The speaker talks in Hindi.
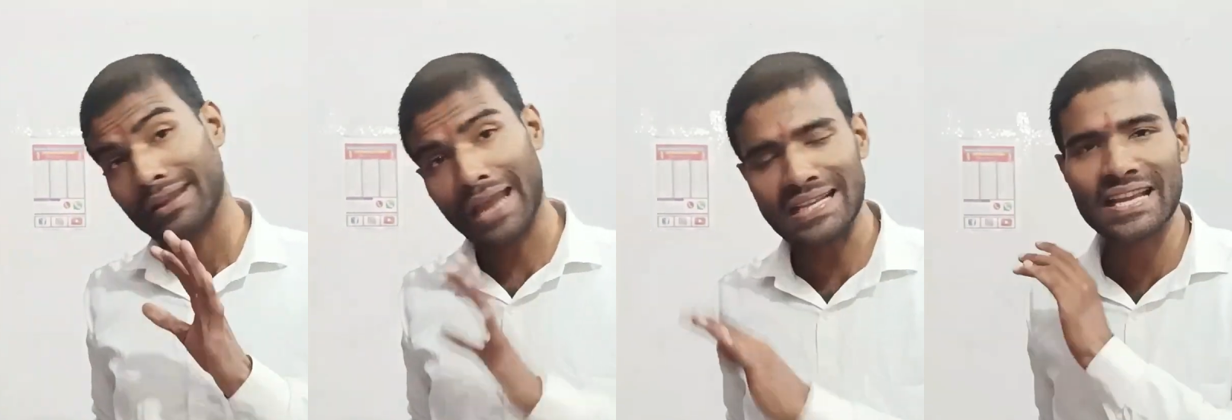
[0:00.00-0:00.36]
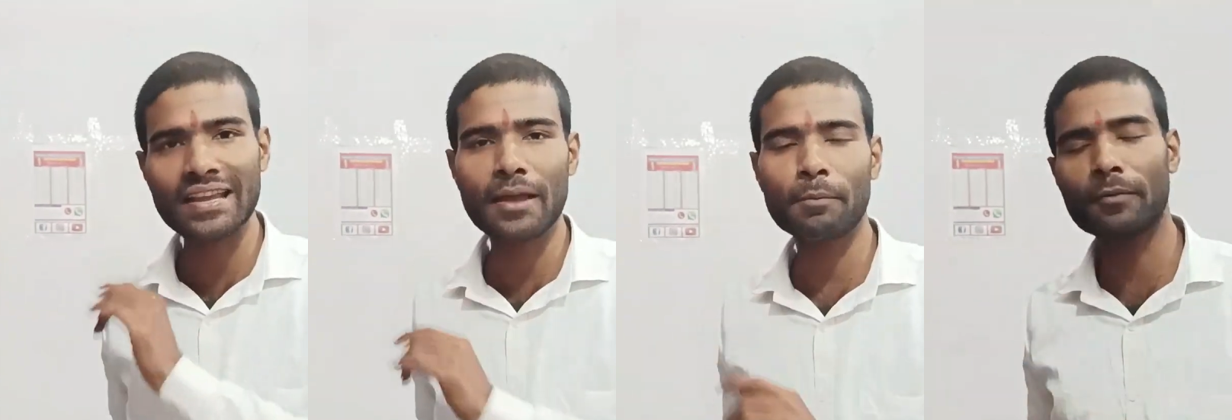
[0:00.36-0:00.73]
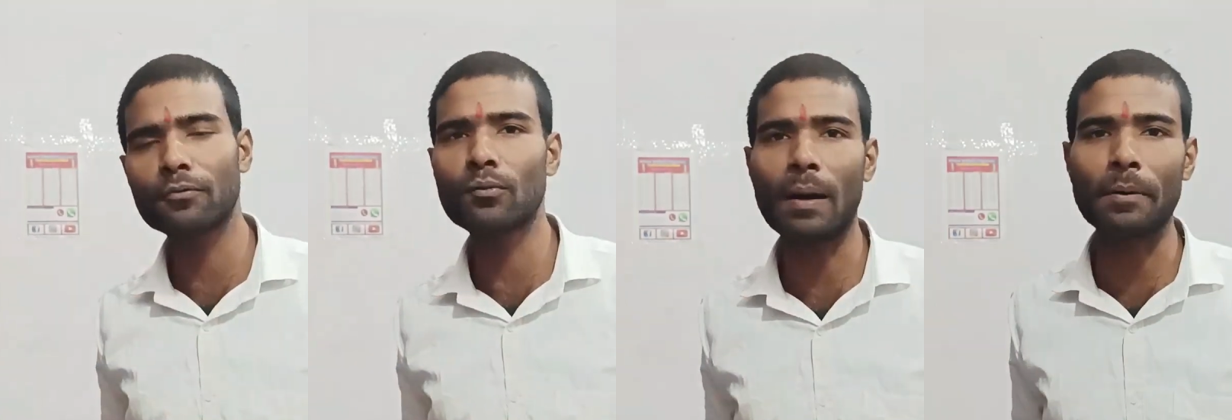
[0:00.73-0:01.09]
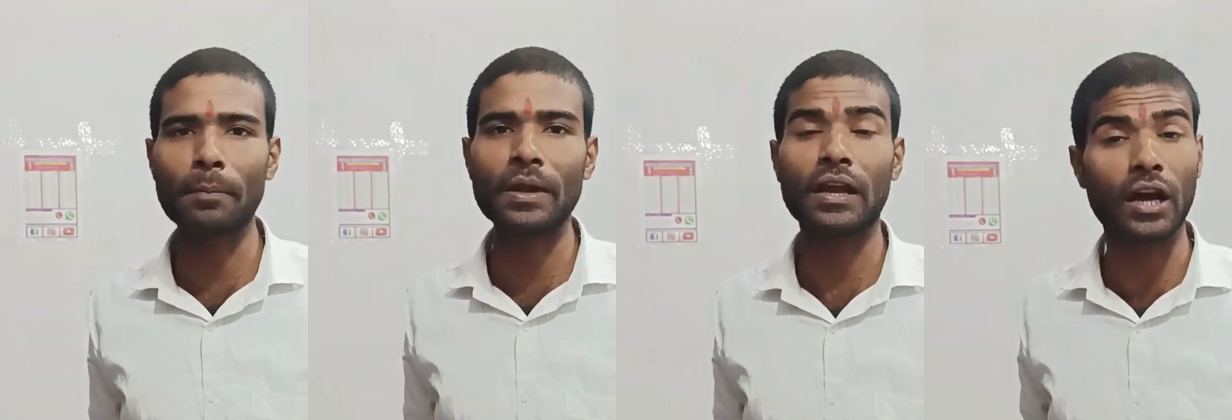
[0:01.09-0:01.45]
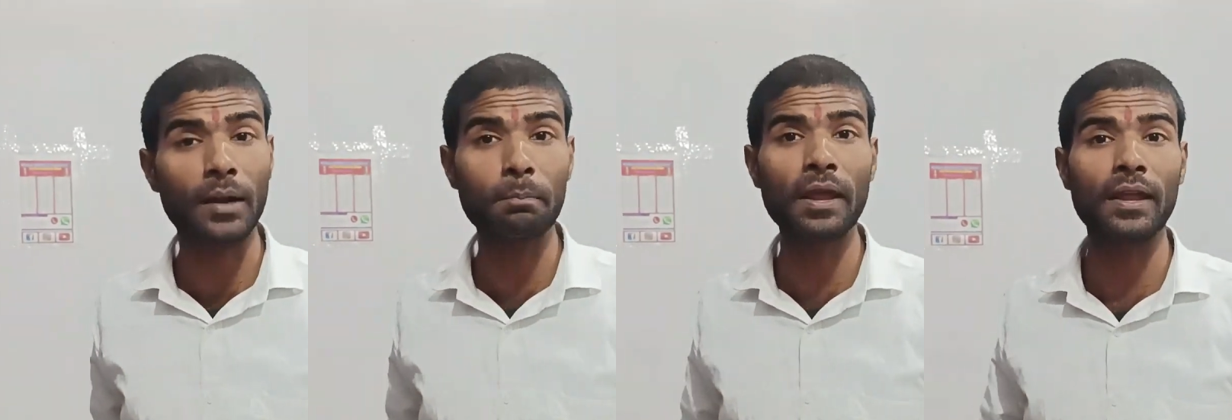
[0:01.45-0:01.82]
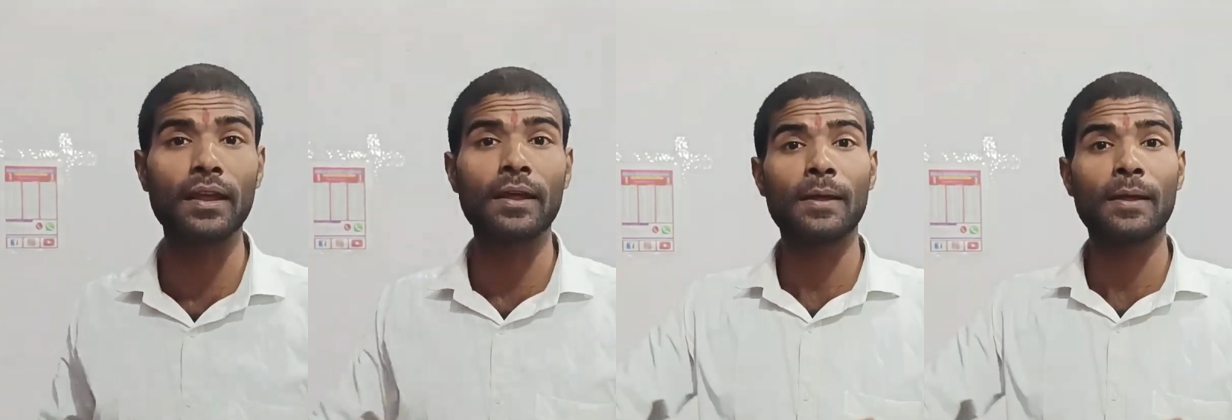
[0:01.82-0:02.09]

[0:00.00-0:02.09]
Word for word: कैसे ये परफ्यूम आप अपने घर पे